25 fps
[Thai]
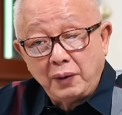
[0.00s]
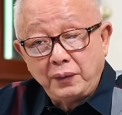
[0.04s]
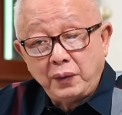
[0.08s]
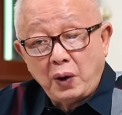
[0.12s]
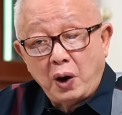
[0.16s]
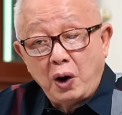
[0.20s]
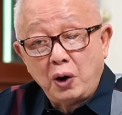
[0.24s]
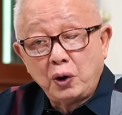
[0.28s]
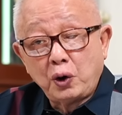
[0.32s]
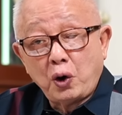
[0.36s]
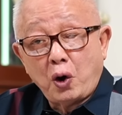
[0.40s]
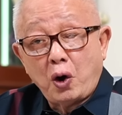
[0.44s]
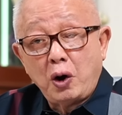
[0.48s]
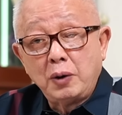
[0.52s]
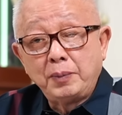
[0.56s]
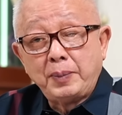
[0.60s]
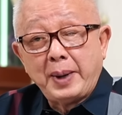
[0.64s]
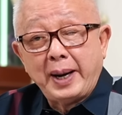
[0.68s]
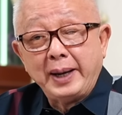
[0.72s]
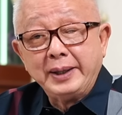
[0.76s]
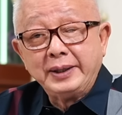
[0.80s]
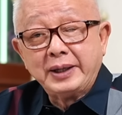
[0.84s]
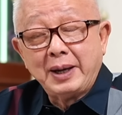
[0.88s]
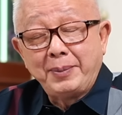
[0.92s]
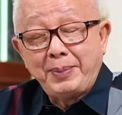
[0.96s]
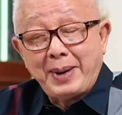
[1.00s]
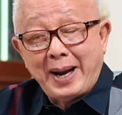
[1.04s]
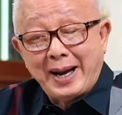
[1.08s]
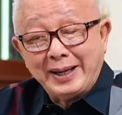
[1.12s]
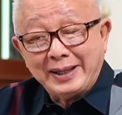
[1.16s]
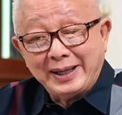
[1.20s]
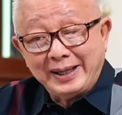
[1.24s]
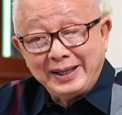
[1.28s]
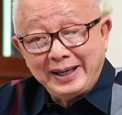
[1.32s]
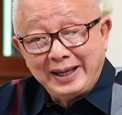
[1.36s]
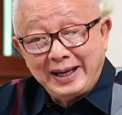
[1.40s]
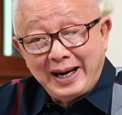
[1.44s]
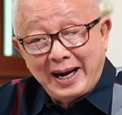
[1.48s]
ฟ้องร้องไปจะผ่าน
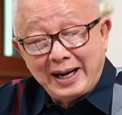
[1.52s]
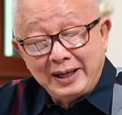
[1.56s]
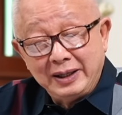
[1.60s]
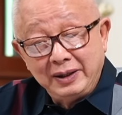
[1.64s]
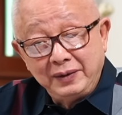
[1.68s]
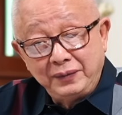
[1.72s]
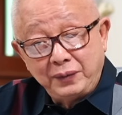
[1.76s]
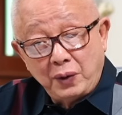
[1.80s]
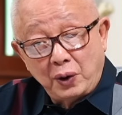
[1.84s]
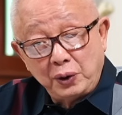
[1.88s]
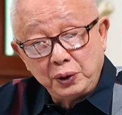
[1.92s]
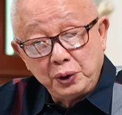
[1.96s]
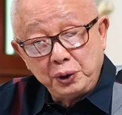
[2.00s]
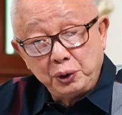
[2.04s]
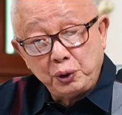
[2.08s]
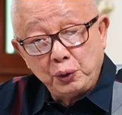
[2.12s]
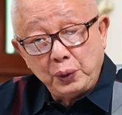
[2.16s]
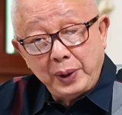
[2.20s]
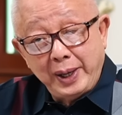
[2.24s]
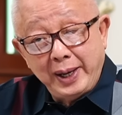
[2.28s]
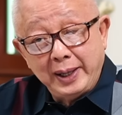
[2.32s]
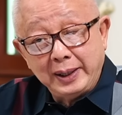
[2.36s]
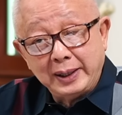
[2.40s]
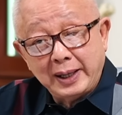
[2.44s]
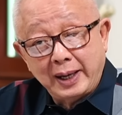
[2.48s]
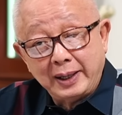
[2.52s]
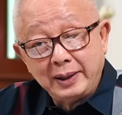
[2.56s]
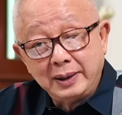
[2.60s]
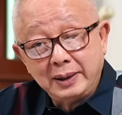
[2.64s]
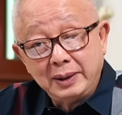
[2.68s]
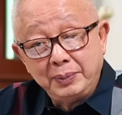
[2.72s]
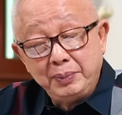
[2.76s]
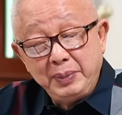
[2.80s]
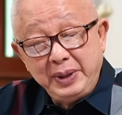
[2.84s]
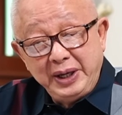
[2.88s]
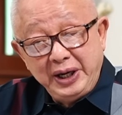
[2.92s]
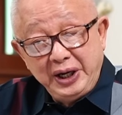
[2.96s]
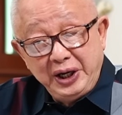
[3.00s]
อัยการหรือฟ้องด้วยตัวเองนั้น
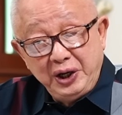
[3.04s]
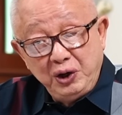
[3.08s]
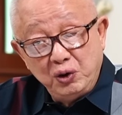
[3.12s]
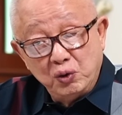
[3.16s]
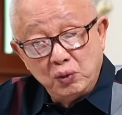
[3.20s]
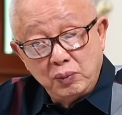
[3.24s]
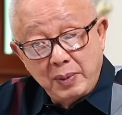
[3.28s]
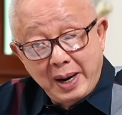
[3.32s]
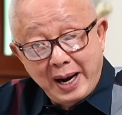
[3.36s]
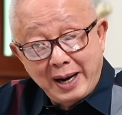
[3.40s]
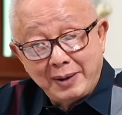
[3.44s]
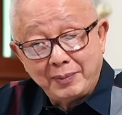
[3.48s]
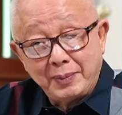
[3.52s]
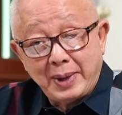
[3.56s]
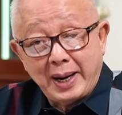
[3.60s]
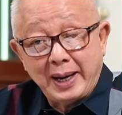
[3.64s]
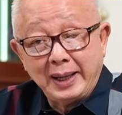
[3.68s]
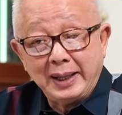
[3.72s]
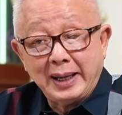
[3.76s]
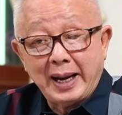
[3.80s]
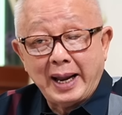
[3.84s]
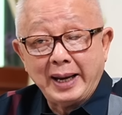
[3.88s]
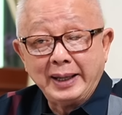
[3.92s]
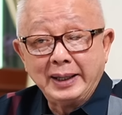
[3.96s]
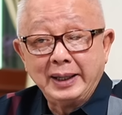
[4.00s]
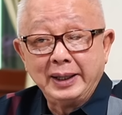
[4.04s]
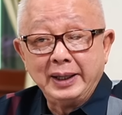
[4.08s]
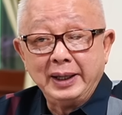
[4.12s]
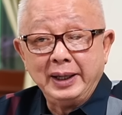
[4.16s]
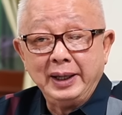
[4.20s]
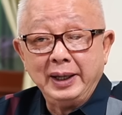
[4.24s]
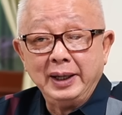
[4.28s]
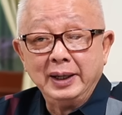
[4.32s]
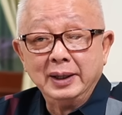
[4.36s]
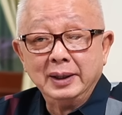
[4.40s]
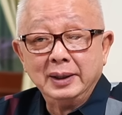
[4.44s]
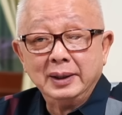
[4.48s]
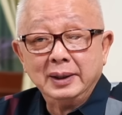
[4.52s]
มีอยู่มากมายหลายคดี
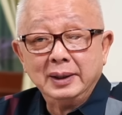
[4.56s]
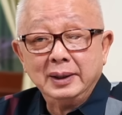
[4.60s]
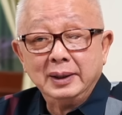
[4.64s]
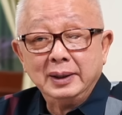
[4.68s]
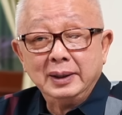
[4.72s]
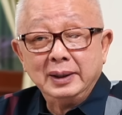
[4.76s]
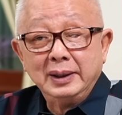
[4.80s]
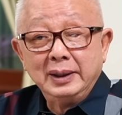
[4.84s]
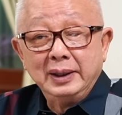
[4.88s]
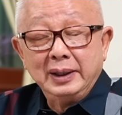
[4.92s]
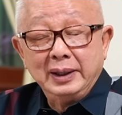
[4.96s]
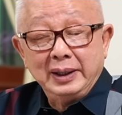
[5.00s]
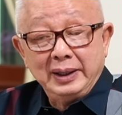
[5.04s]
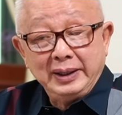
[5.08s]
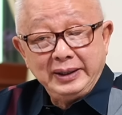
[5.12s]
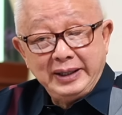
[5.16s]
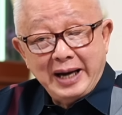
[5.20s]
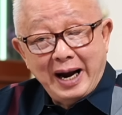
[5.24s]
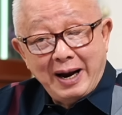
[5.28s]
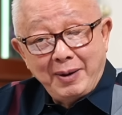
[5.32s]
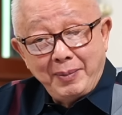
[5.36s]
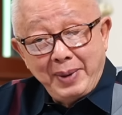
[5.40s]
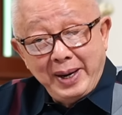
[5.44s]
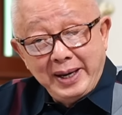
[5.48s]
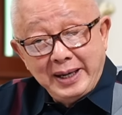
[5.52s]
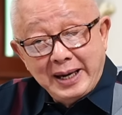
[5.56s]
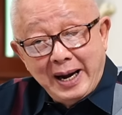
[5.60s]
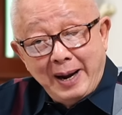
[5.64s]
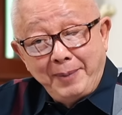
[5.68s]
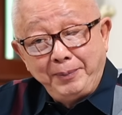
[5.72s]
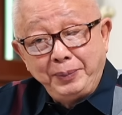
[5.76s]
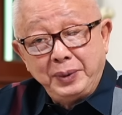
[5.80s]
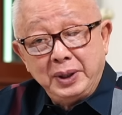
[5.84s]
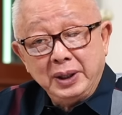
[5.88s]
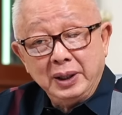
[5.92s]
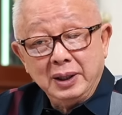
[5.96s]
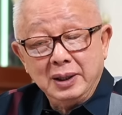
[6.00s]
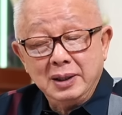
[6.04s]
ยังไม่นับ
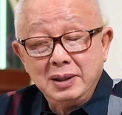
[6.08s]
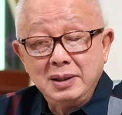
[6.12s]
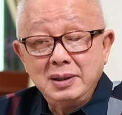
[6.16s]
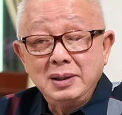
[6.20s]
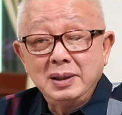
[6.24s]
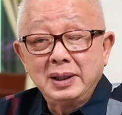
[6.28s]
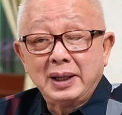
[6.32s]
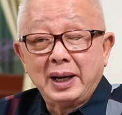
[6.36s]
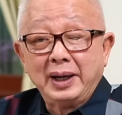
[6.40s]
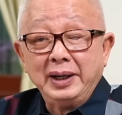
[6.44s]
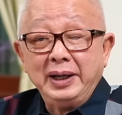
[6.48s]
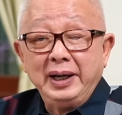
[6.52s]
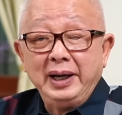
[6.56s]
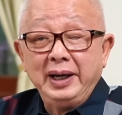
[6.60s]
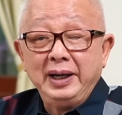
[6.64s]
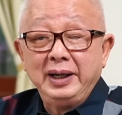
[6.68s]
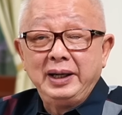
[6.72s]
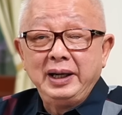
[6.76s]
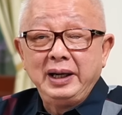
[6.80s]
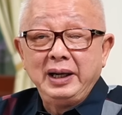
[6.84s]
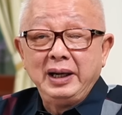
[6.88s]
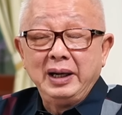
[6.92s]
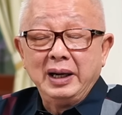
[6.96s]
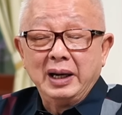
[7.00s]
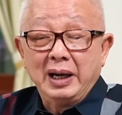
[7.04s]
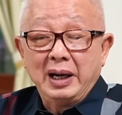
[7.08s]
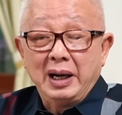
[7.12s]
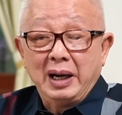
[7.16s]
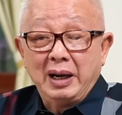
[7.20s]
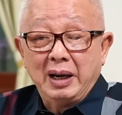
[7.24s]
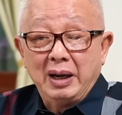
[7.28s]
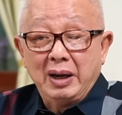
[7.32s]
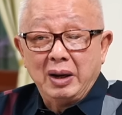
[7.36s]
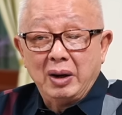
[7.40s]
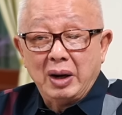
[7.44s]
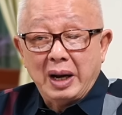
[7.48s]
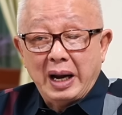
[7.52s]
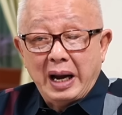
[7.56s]
ถึงคดีที่
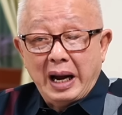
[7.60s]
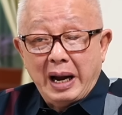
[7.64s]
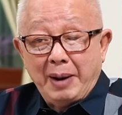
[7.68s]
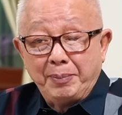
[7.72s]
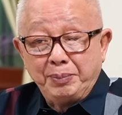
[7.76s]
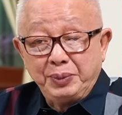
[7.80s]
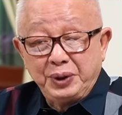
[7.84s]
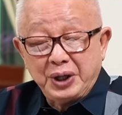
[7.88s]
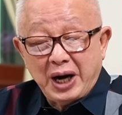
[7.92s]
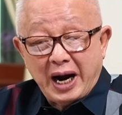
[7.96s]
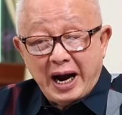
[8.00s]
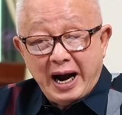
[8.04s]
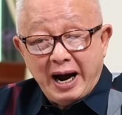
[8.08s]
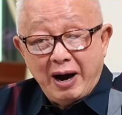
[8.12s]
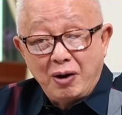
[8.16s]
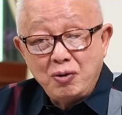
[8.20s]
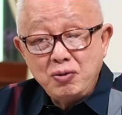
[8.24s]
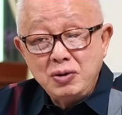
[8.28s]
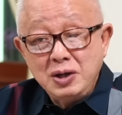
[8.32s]
อับเฉา